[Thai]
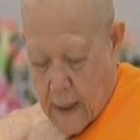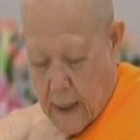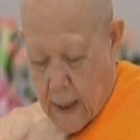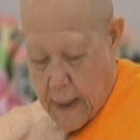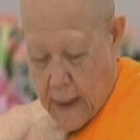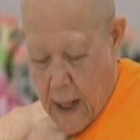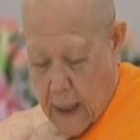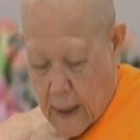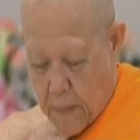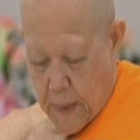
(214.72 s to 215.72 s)
กัลยา
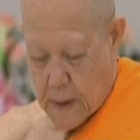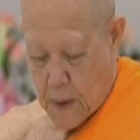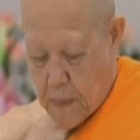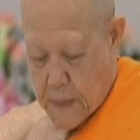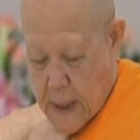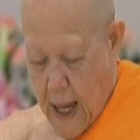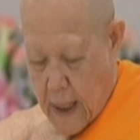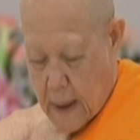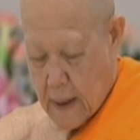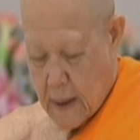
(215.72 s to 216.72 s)
ณมิตรสมศั
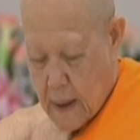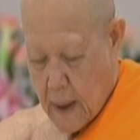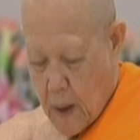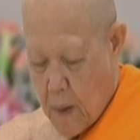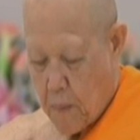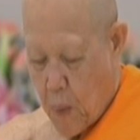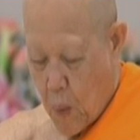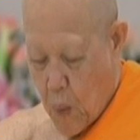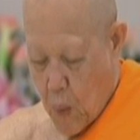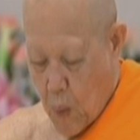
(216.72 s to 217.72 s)
กดิ์ภู